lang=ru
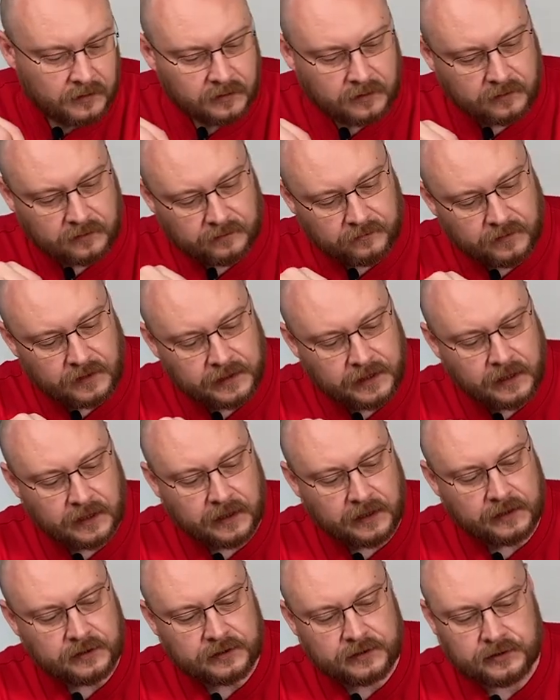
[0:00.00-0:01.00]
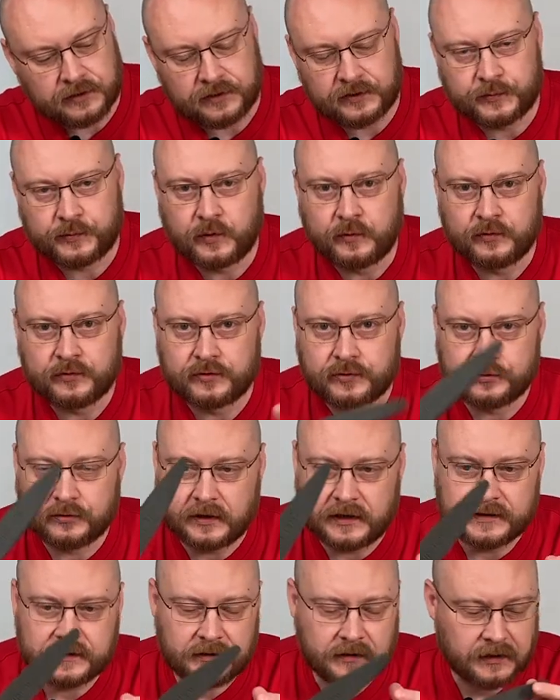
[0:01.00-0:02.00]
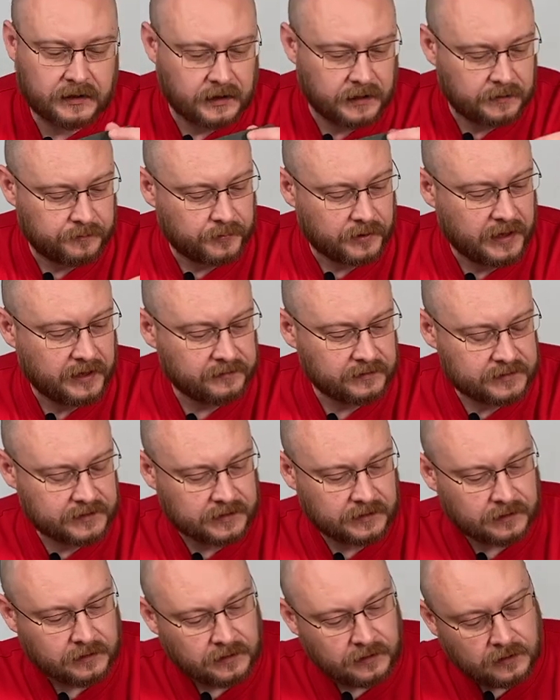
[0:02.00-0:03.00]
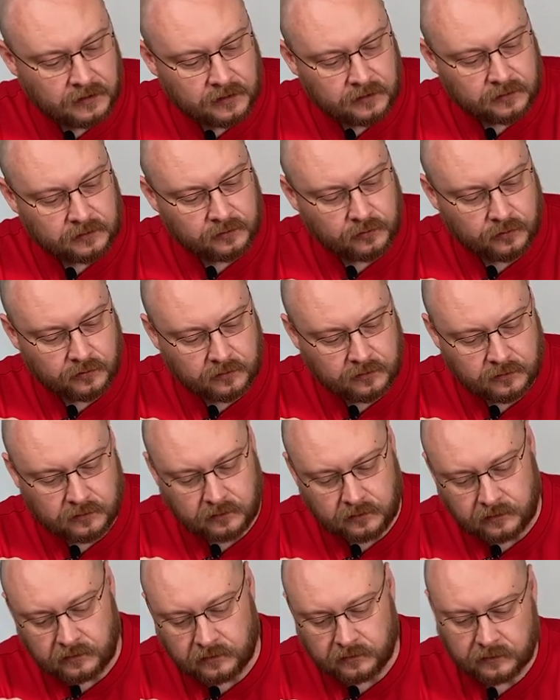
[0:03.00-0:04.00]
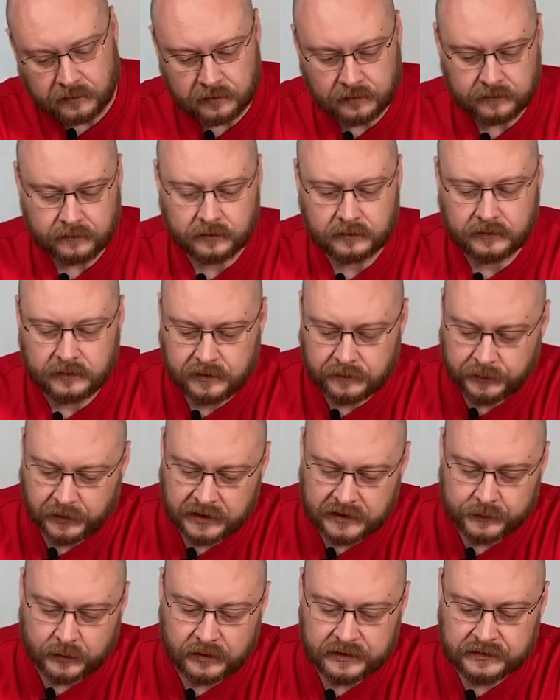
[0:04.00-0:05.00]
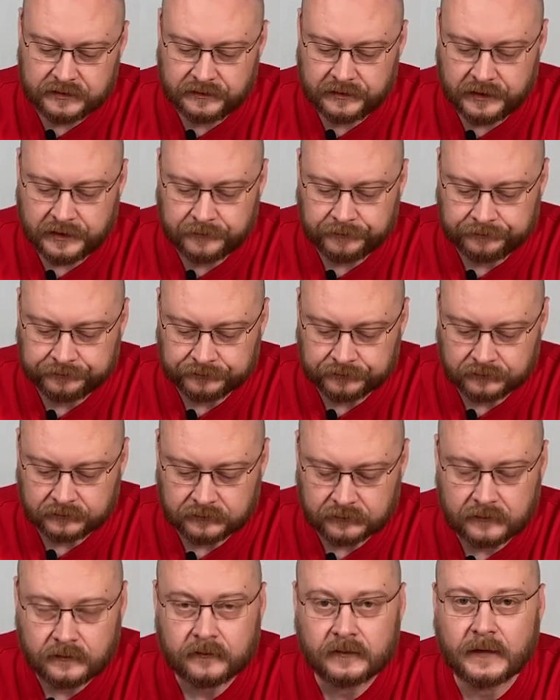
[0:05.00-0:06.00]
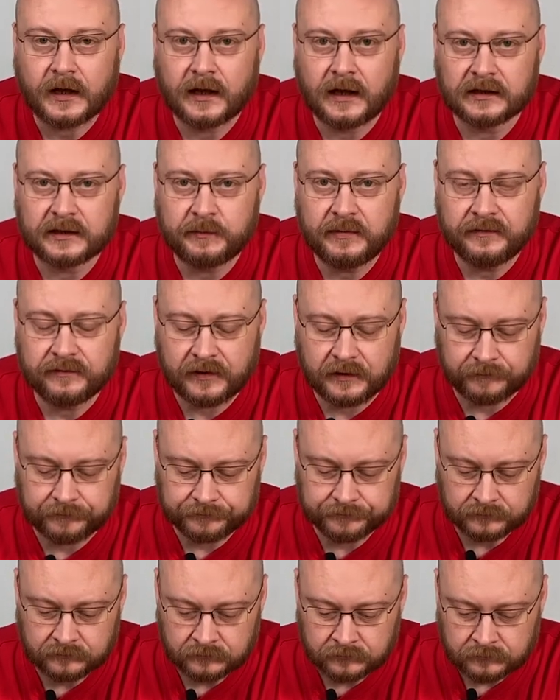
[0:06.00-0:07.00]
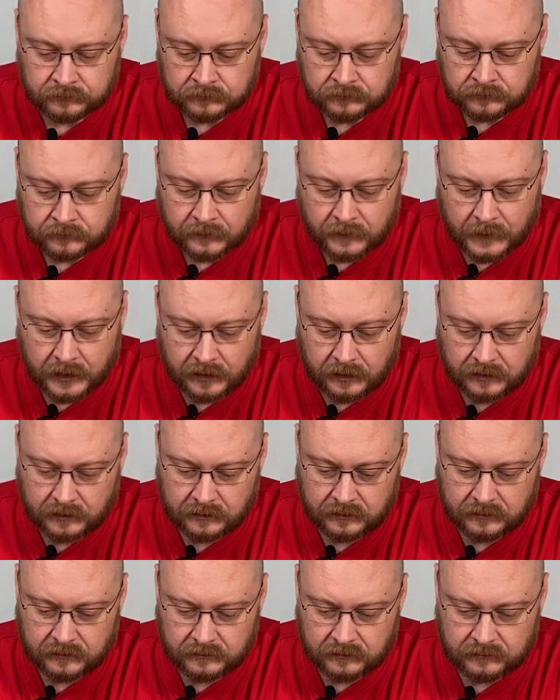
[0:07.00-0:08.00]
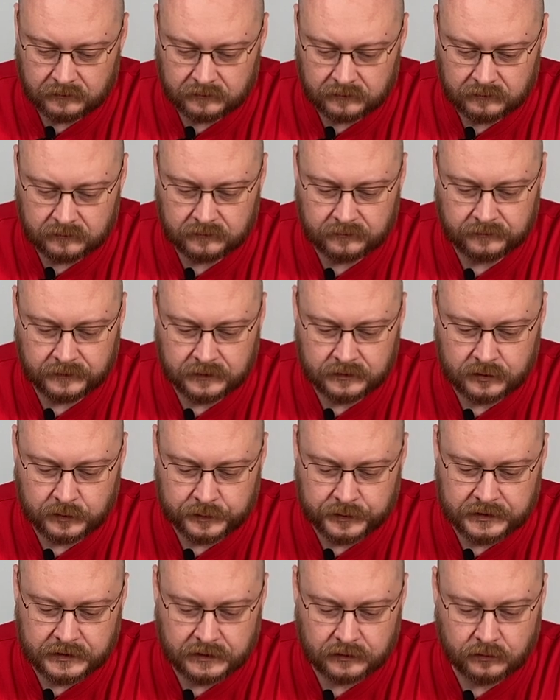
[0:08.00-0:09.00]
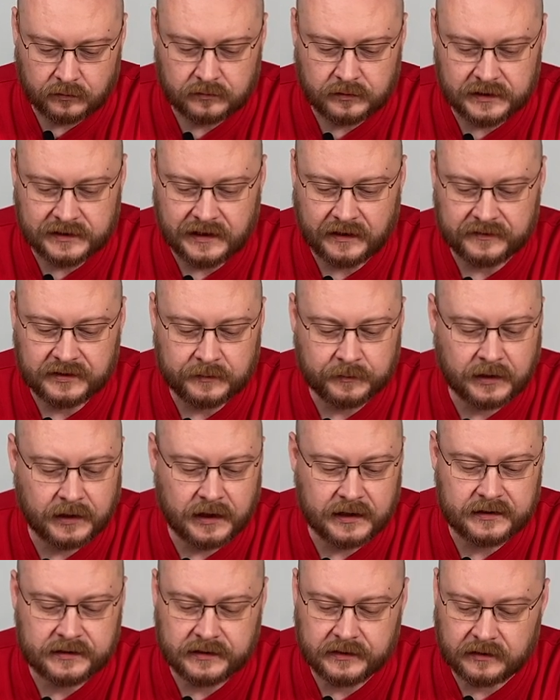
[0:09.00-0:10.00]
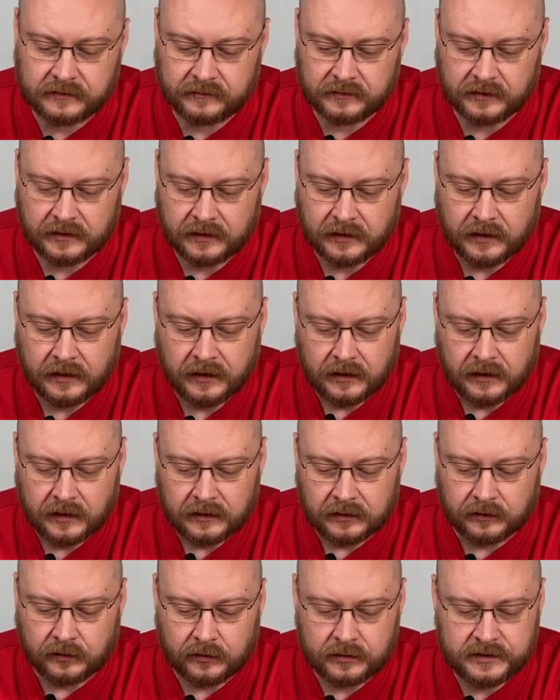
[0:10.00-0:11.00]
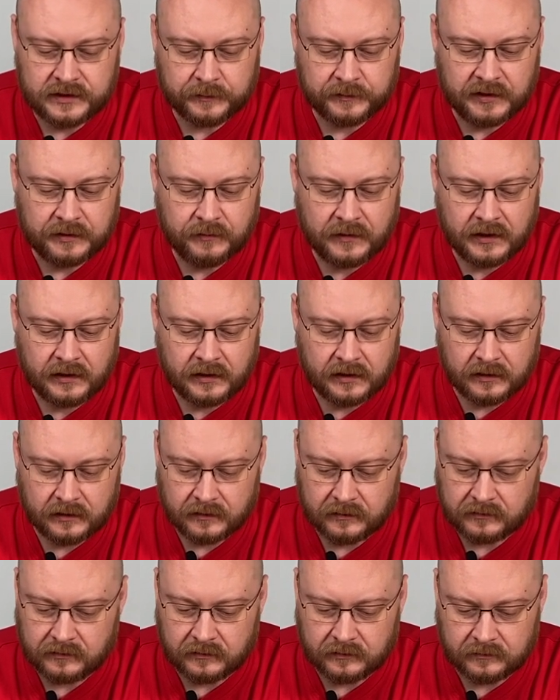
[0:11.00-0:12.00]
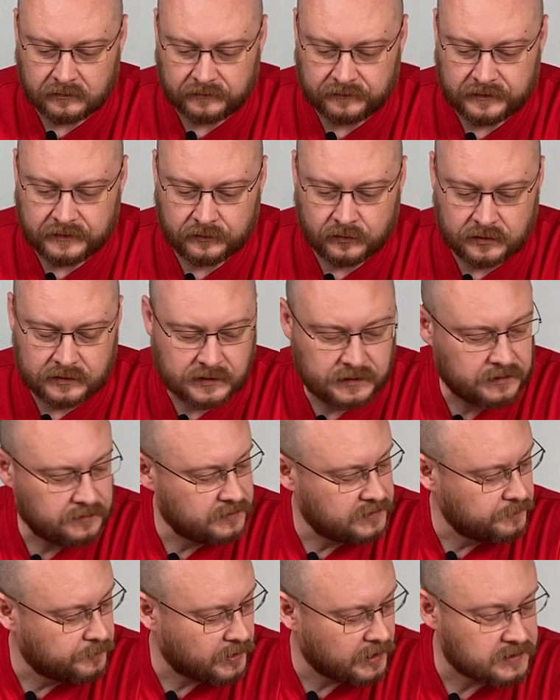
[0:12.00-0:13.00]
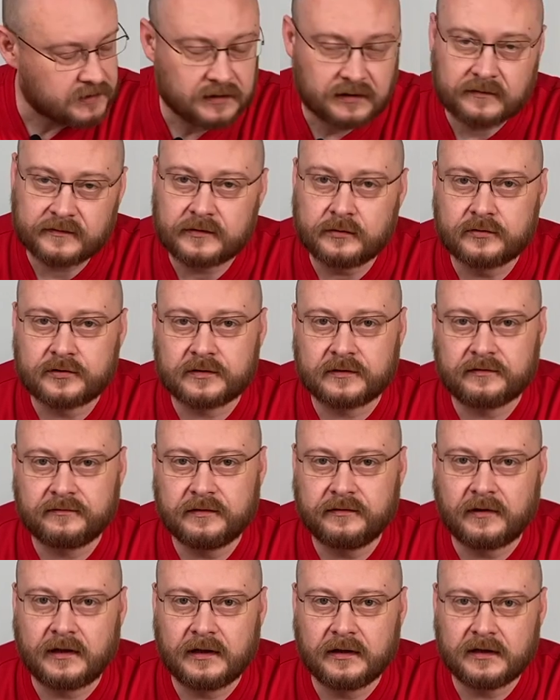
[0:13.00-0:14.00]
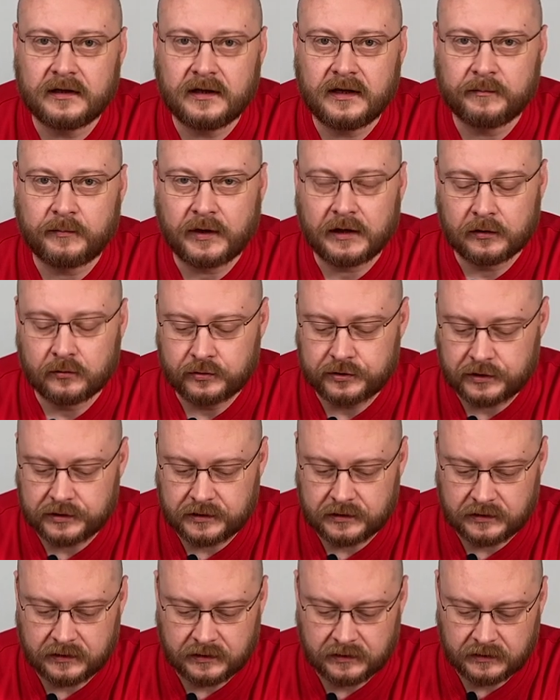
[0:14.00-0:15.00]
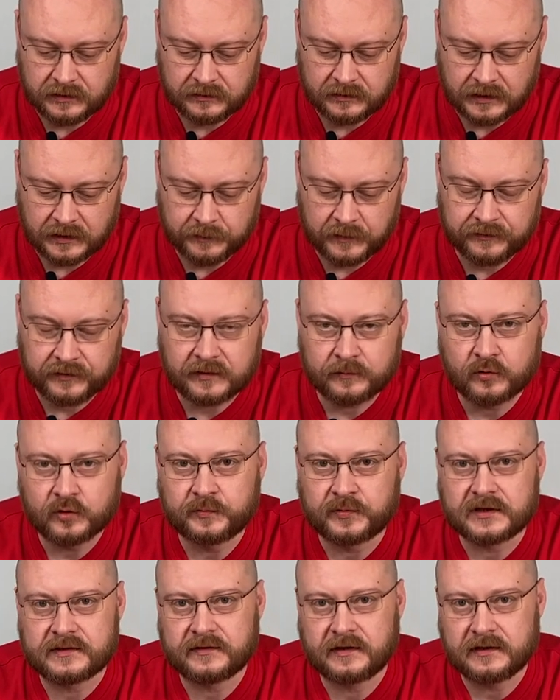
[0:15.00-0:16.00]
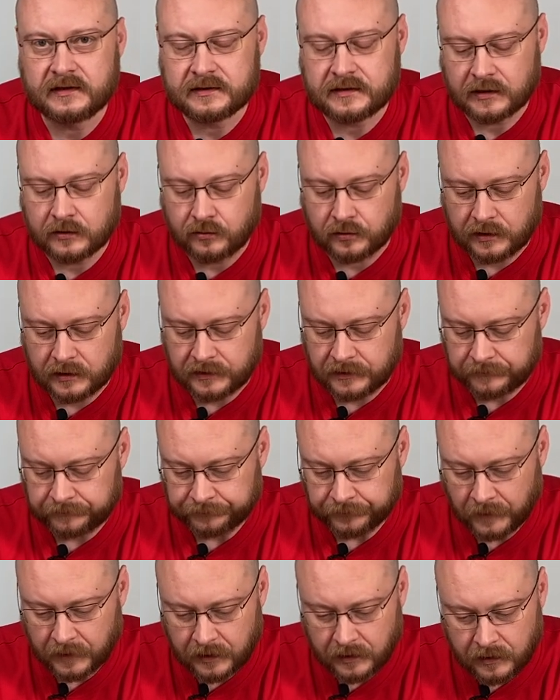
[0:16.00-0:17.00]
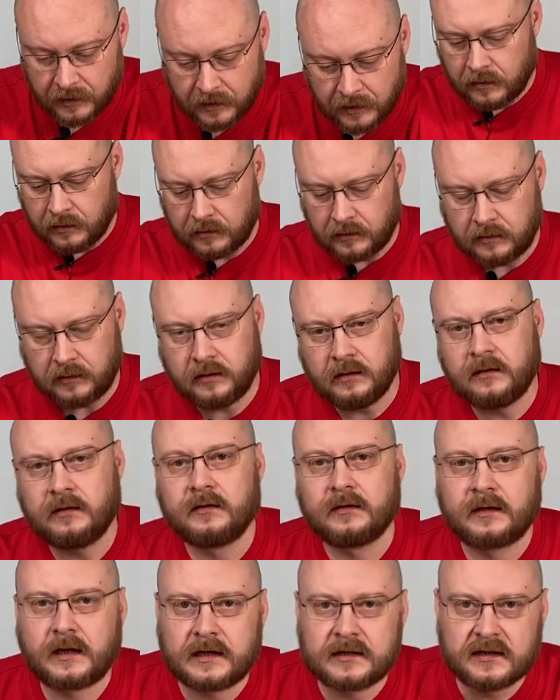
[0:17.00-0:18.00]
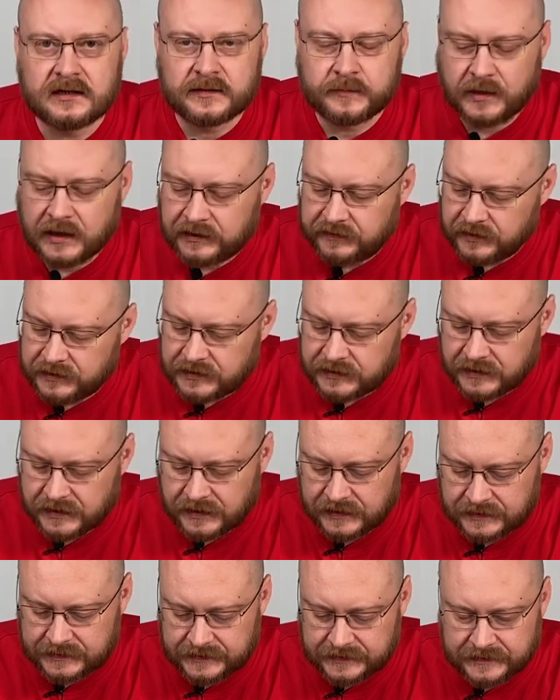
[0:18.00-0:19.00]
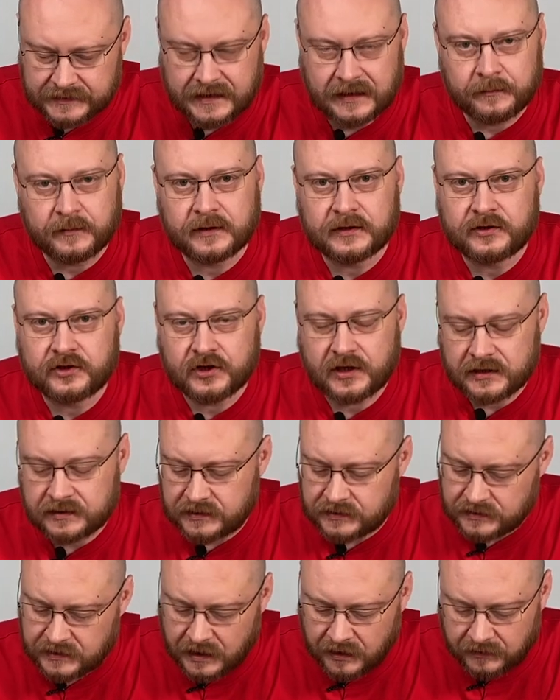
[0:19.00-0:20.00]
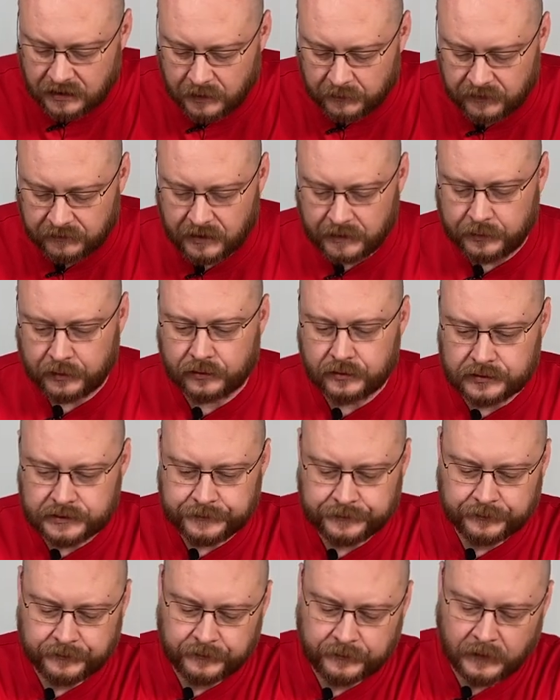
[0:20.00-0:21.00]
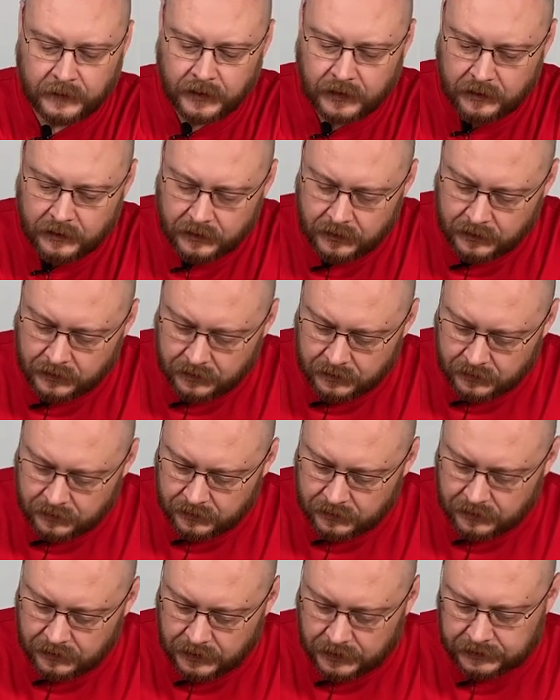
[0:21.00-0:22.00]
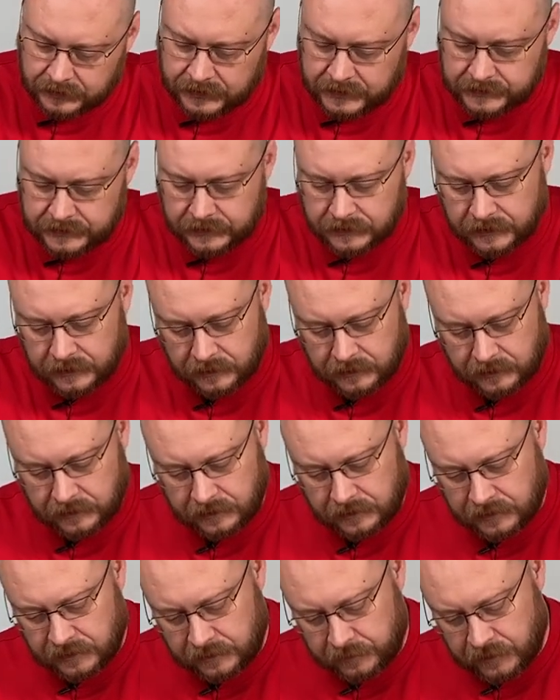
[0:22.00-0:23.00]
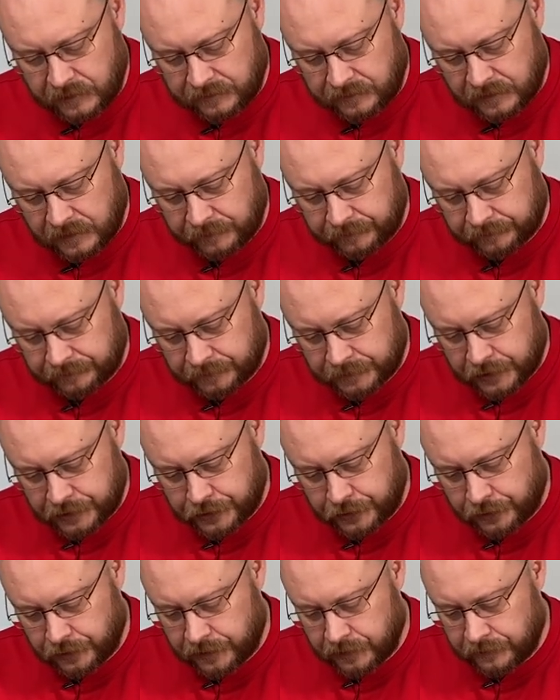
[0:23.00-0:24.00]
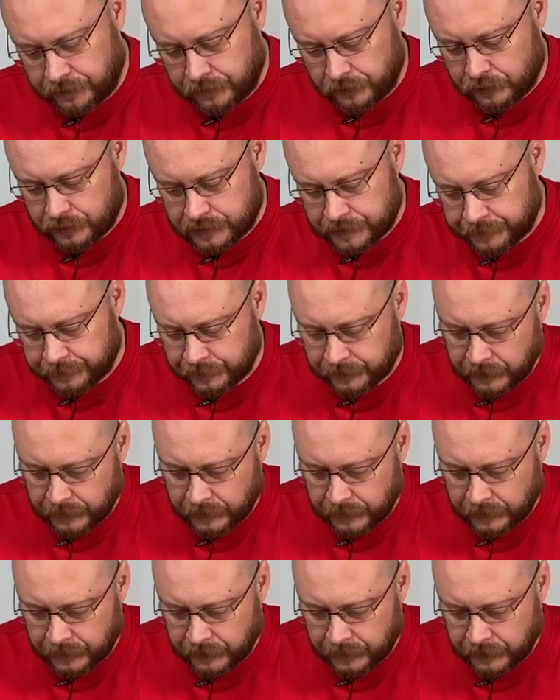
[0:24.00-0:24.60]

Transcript: Э, волна, конечно же, с помощью оселка правится, но вот при использовании отбивки э, вы, собственно, ну, не совсем гарантированно, но, тем не менее, в 99% случаев вы волны не получите, и отбивка будет производиться аккуратно. И хотелось бы ответить на самый часто задаваемый вопрос относительно отбивки Шрёкин-Фукс.